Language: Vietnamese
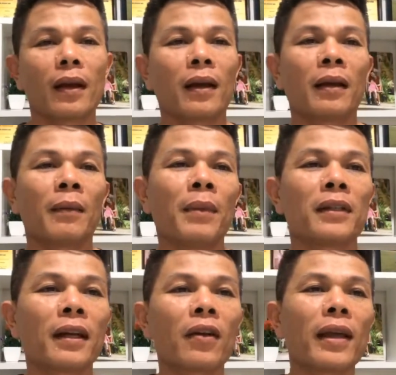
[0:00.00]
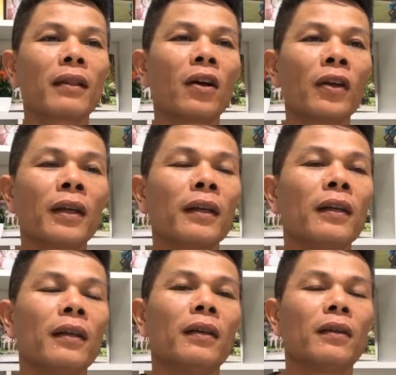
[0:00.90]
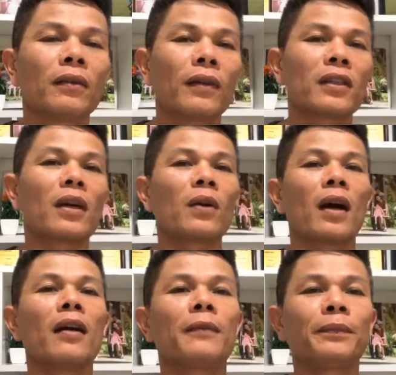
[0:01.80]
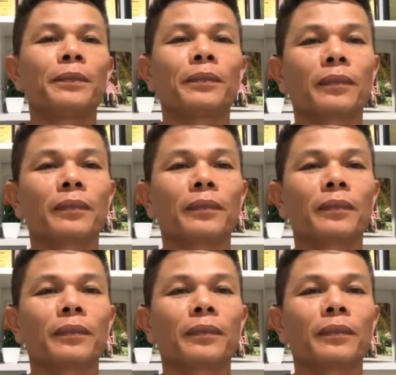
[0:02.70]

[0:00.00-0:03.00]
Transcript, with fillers: à, mình sẽ nói nhanh thôi và sau đó